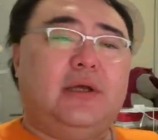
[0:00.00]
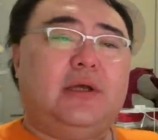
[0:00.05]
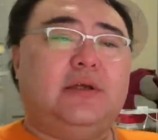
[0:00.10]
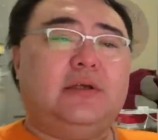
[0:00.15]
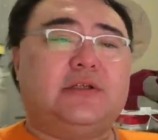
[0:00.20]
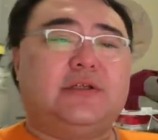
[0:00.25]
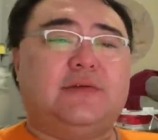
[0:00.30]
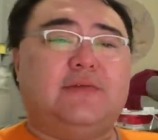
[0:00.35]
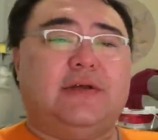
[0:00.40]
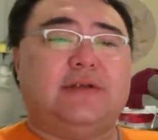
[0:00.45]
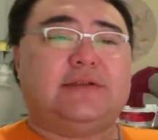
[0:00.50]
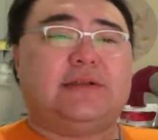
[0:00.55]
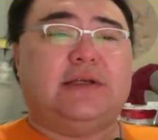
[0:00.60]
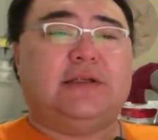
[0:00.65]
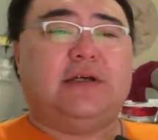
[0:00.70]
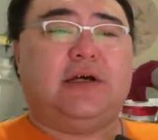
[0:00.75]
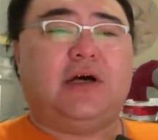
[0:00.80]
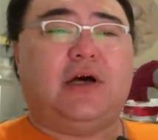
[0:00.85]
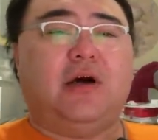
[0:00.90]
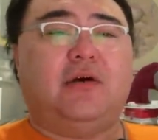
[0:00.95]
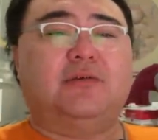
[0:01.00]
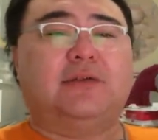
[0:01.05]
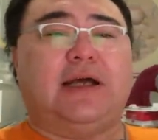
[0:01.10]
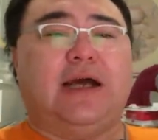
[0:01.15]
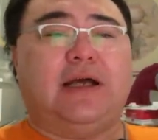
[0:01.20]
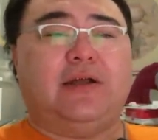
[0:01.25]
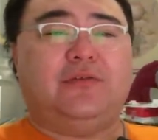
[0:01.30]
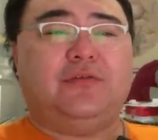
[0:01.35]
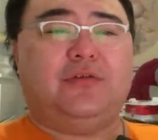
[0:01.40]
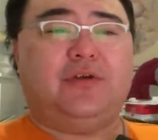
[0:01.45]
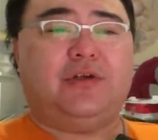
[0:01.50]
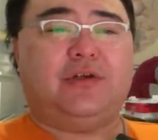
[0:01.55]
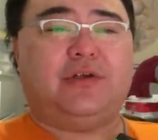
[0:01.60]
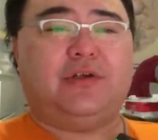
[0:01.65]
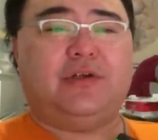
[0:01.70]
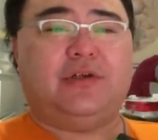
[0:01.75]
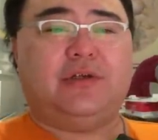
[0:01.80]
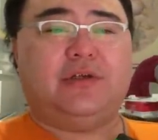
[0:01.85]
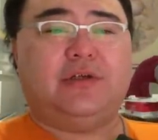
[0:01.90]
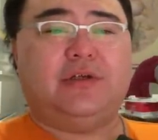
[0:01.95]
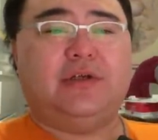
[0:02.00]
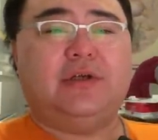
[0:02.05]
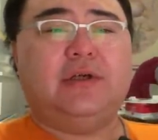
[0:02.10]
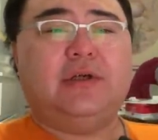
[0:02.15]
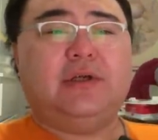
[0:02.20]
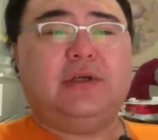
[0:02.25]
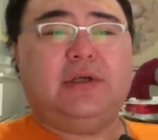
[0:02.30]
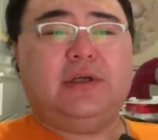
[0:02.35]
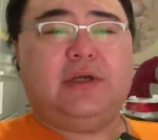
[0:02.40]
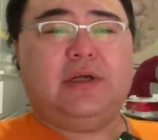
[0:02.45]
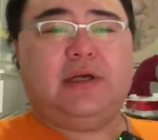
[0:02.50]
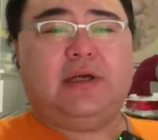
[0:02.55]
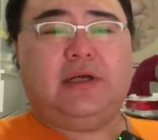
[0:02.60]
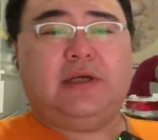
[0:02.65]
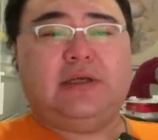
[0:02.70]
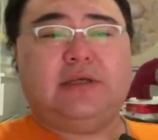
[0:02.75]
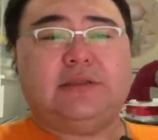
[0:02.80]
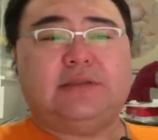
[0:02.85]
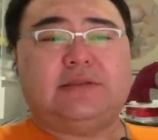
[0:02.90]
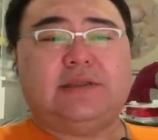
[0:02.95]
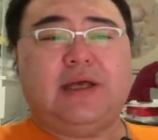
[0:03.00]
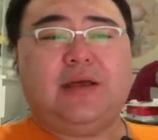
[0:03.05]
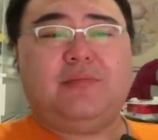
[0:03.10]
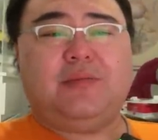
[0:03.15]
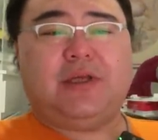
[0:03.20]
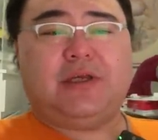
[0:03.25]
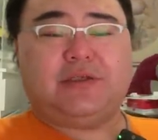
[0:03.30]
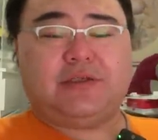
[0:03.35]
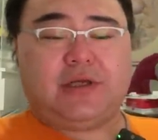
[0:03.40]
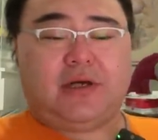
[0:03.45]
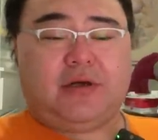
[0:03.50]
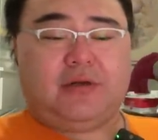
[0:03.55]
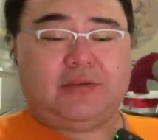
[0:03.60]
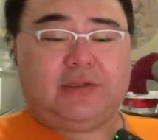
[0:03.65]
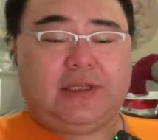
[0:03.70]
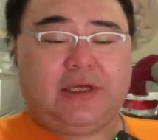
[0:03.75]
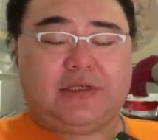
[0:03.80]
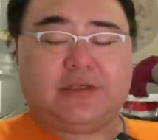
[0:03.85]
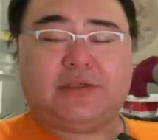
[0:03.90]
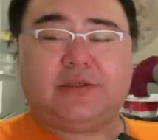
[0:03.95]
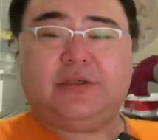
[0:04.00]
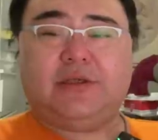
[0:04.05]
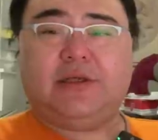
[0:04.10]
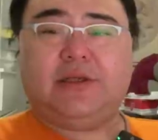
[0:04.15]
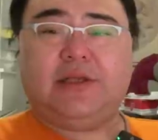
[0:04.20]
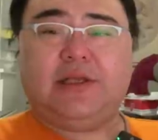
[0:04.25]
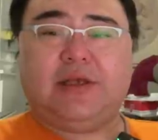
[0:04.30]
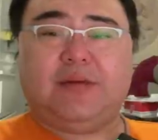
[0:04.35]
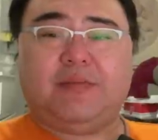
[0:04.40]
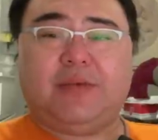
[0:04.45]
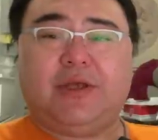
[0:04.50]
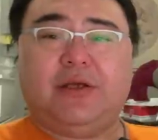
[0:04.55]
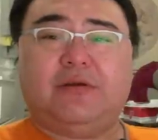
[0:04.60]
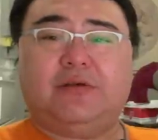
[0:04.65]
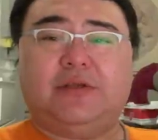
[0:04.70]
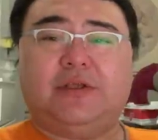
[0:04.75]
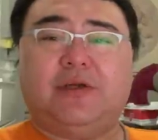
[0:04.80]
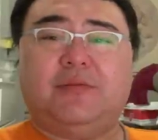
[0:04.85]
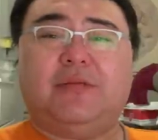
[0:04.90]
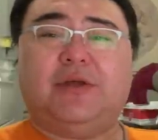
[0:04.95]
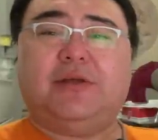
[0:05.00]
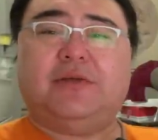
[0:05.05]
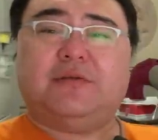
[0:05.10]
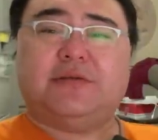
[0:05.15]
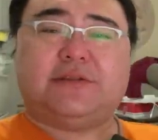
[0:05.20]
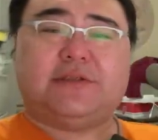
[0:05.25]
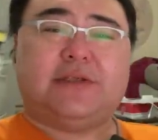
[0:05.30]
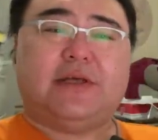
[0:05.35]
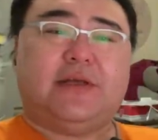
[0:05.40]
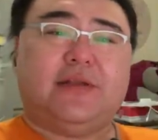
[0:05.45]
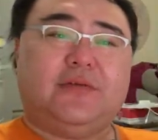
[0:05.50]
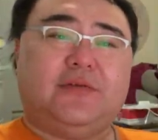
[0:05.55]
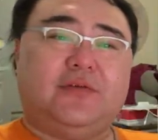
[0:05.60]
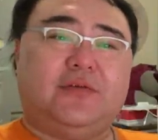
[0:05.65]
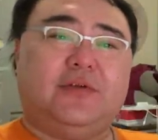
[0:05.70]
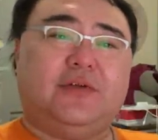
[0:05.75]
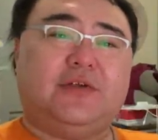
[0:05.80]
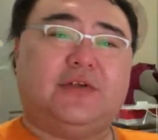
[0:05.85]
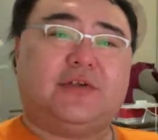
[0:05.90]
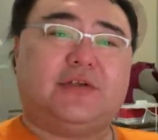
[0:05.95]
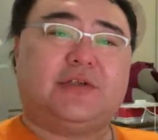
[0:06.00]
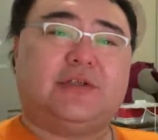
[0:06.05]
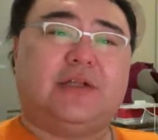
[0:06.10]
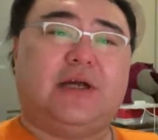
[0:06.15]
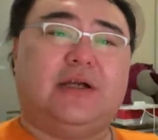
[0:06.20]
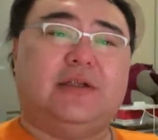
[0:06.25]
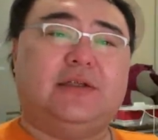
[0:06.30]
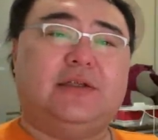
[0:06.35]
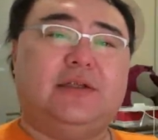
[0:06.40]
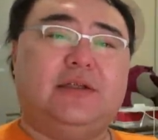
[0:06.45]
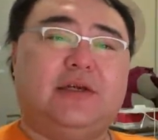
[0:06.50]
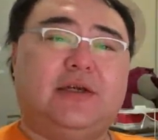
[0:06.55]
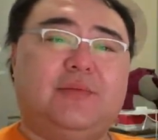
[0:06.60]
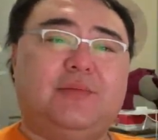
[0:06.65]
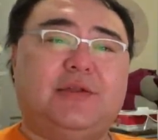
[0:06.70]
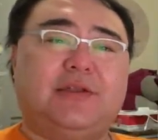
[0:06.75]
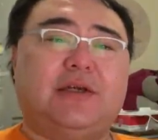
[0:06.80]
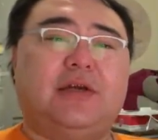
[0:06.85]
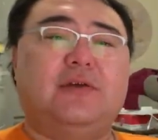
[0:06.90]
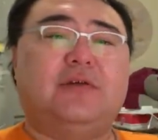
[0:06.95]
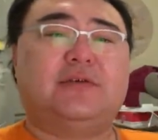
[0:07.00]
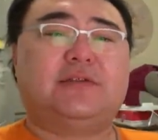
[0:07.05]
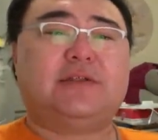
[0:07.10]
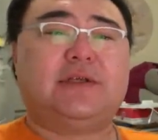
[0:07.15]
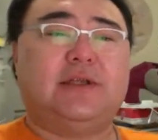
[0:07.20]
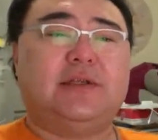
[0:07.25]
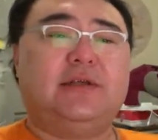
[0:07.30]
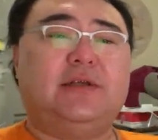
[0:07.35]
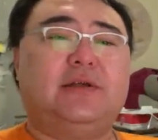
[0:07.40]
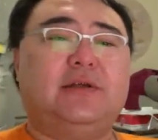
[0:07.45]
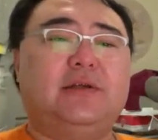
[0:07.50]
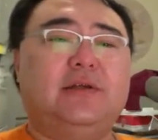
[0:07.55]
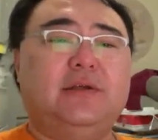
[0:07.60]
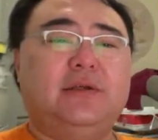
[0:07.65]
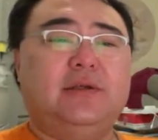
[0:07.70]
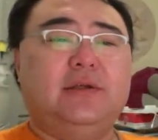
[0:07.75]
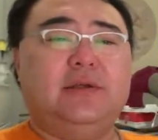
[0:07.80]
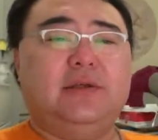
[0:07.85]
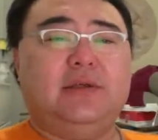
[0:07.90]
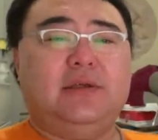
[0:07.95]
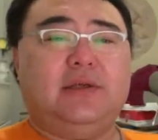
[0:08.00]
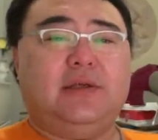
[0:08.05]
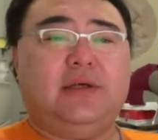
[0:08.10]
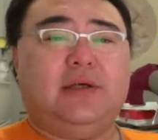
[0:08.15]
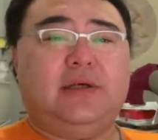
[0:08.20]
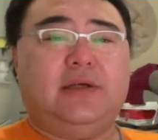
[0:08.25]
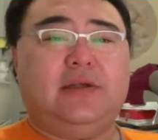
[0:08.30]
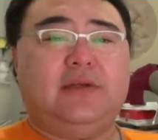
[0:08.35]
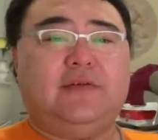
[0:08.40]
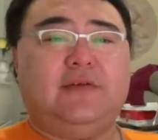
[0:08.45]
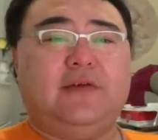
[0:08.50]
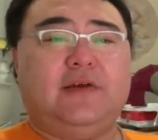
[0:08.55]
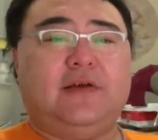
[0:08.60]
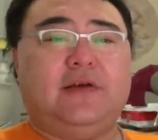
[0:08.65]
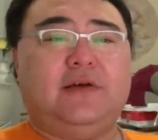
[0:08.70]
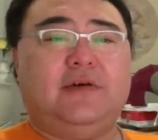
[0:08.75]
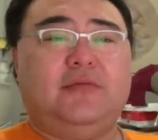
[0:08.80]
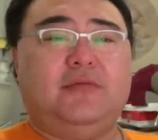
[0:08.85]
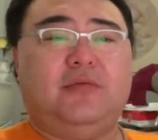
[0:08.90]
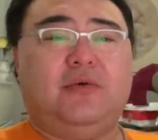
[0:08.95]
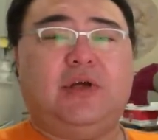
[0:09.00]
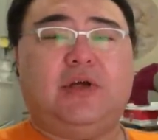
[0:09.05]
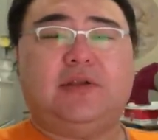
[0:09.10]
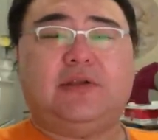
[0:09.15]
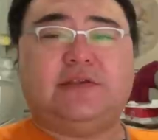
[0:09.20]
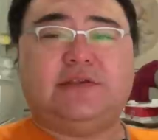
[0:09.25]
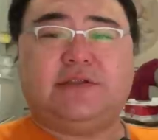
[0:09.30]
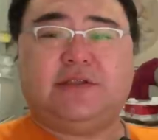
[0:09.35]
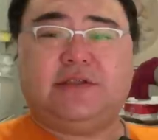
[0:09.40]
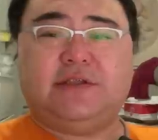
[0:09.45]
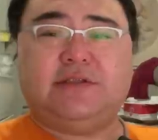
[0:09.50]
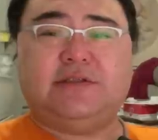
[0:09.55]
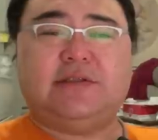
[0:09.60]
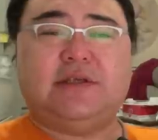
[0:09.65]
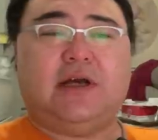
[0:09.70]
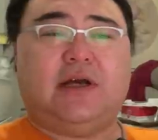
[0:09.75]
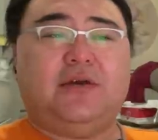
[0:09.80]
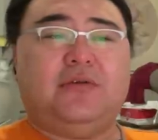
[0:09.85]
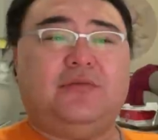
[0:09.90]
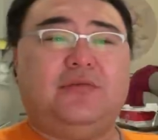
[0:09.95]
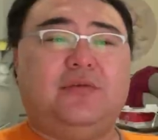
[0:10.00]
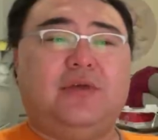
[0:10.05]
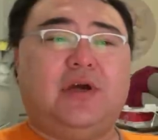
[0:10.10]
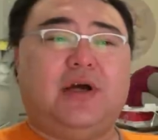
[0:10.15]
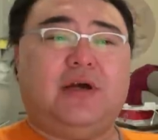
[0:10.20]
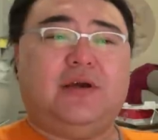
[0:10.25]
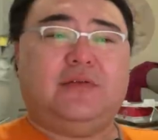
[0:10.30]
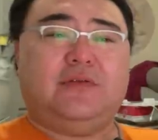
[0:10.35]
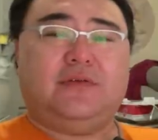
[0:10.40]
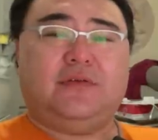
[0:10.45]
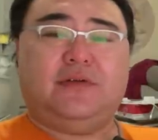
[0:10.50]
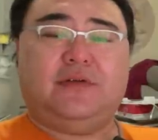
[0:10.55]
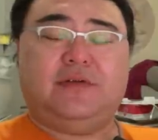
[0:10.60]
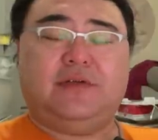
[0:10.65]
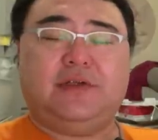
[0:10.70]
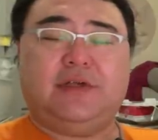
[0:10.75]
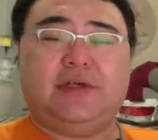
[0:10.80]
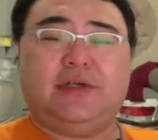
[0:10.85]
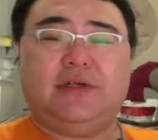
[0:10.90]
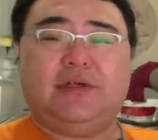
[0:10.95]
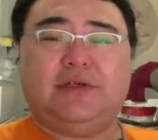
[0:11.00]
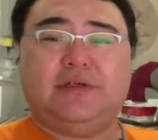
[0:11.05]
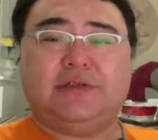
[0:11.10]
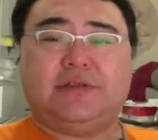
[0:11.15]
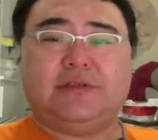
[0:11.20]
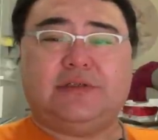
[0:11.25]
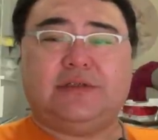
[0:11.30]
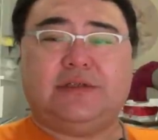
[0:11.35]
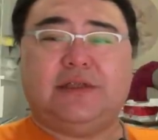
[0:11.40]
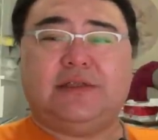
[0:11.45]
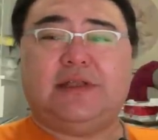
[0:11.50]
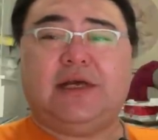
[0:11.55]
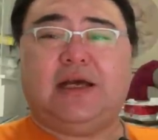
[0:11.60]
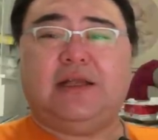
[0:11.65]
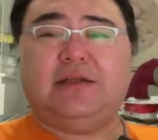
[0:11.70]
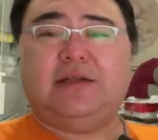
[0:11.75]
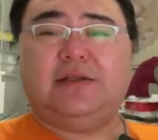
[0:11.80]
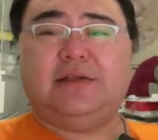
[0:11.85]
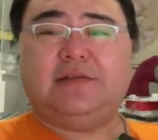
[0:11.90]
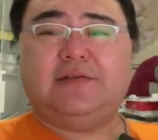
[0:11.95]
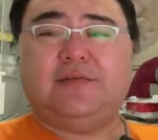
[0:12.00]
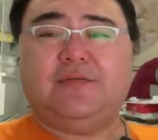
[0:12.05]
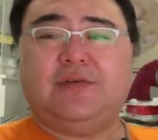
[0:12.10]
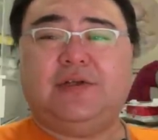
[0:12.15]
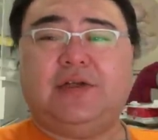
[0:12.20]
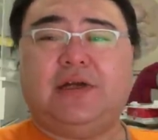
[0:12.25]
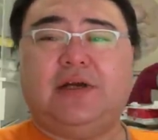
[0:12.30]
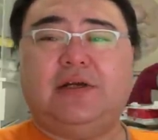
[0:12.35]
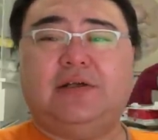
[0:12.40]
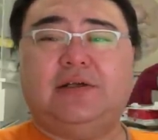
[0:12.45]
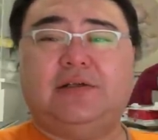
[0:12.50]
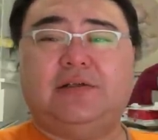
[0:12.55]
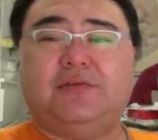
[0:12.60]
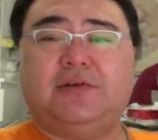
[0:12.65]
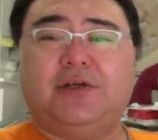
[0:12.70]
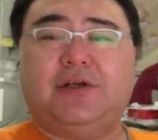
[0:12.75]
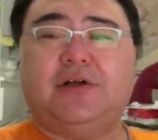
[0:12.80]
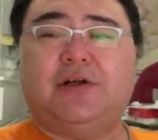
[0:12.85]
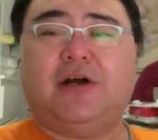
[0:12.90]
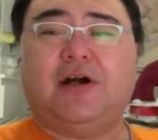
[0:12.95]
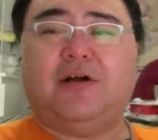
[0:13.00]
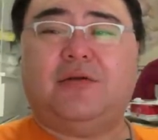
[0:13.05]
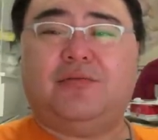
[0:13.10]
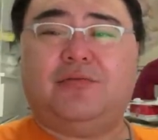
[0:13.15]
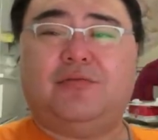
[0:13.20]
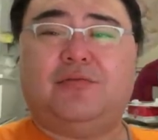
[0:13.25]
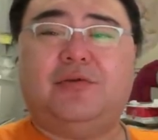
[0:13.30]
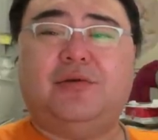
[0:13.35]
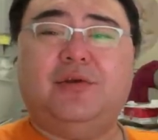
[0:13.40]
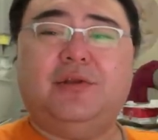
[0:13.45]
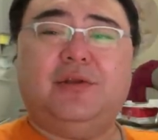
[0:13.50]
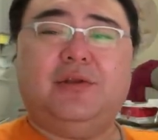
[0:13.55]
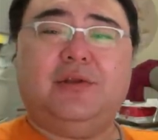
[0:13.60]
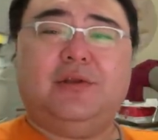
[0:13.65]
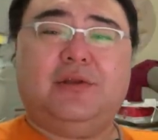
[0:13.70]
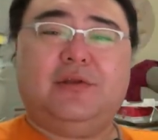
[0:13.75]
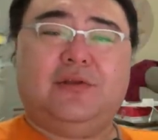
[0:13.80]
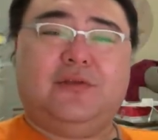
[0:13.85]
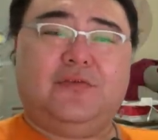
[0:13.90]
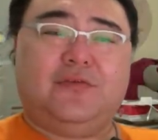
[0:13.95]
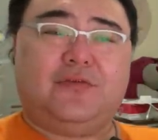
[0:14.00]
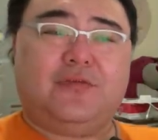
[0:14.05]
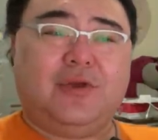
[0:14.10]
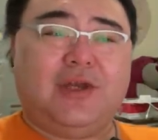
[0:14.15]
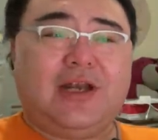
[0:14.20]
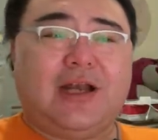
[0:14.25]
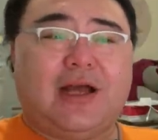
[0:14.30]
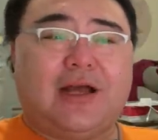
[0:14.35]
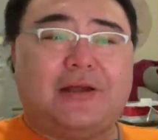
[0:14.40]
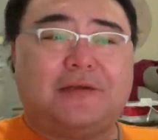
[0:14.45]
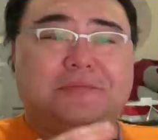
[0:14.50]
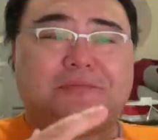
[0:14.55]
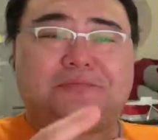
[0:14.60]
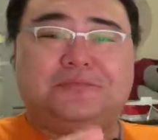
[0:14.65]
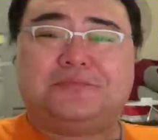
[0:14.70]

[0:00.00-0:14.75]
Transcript: 沈万三的后代确实是在明朝，但是呢也没有那么有钱，就是只是当地的一个比较有钱的人。这个我倾向于啊，就是这个现在的这些文章可能会更靠谱。虽然